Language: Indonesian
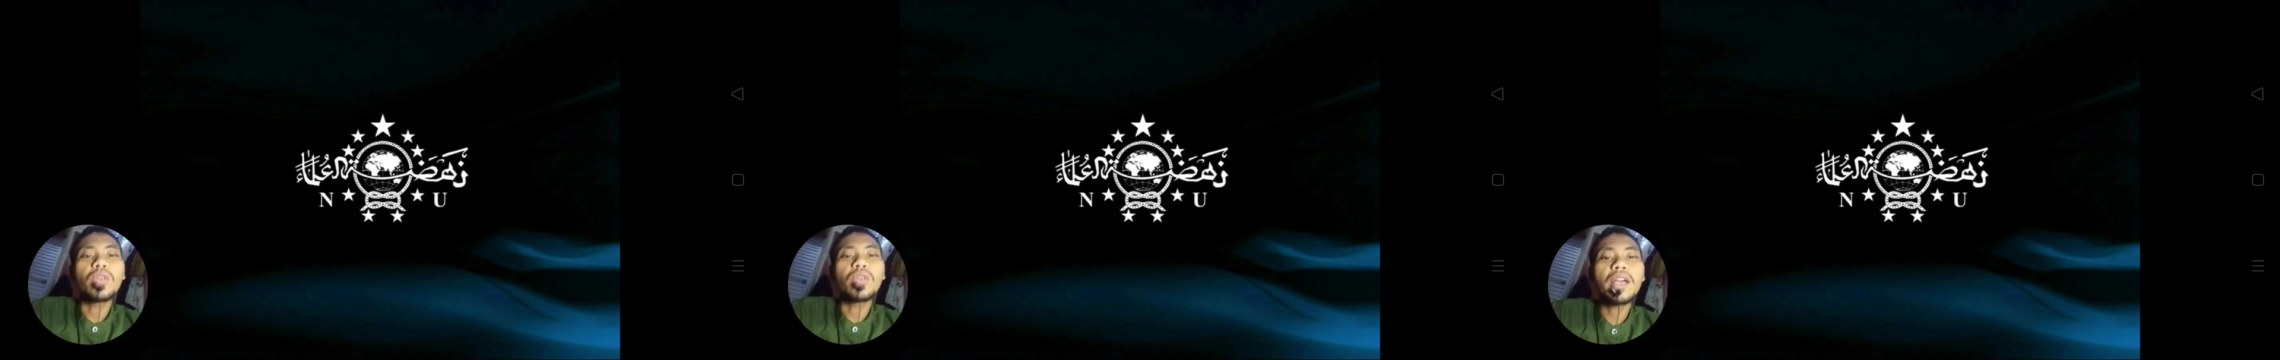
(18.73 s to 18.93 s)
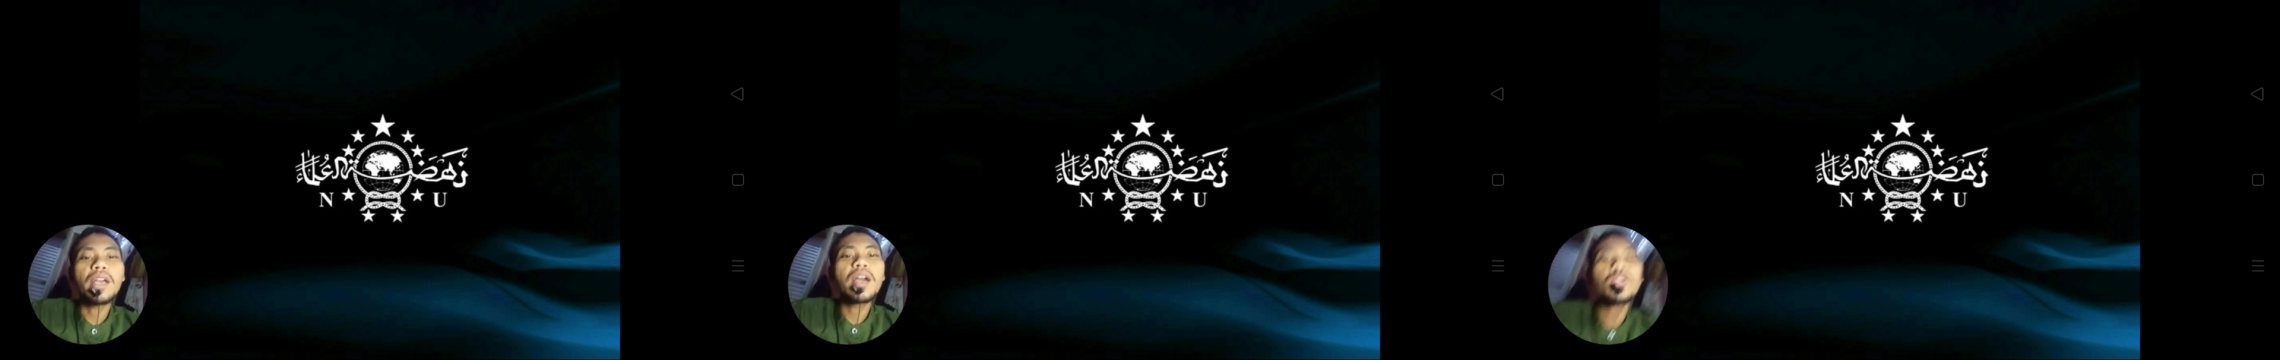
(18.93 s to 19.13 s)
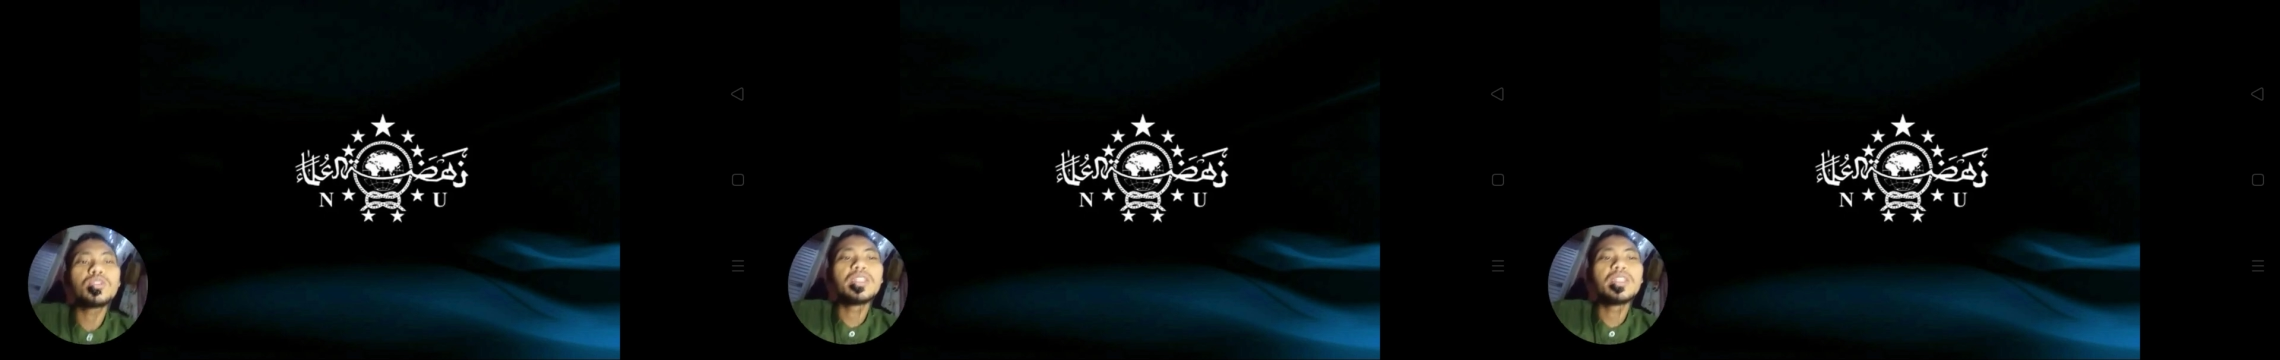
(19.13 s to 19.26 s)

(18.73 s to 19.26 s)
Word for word: yang harus